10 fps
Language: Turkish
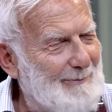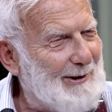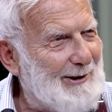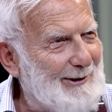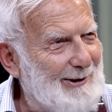
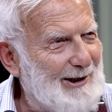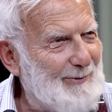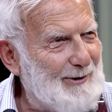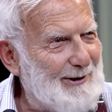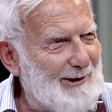Bir anda
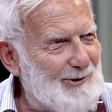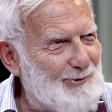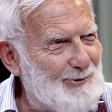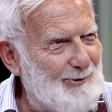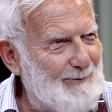kapıları
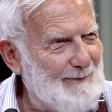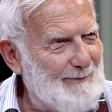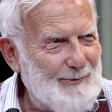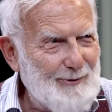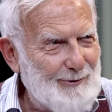açıyor.
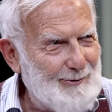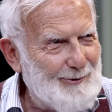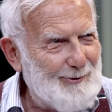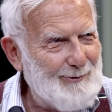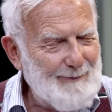Buyurun
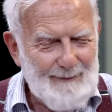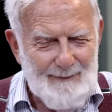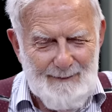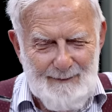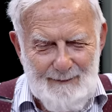diyor.
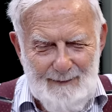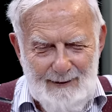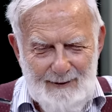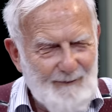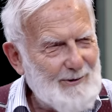
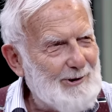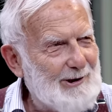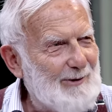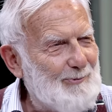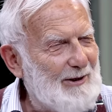Ve
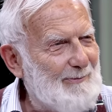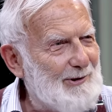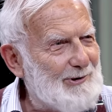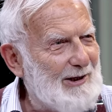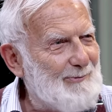Cenab-ı Emel
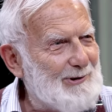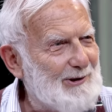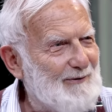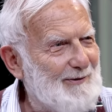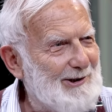Şam-ı
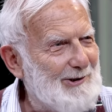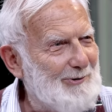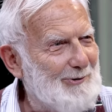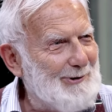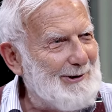Şerif'e
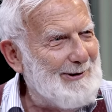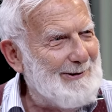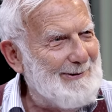giriyor yani.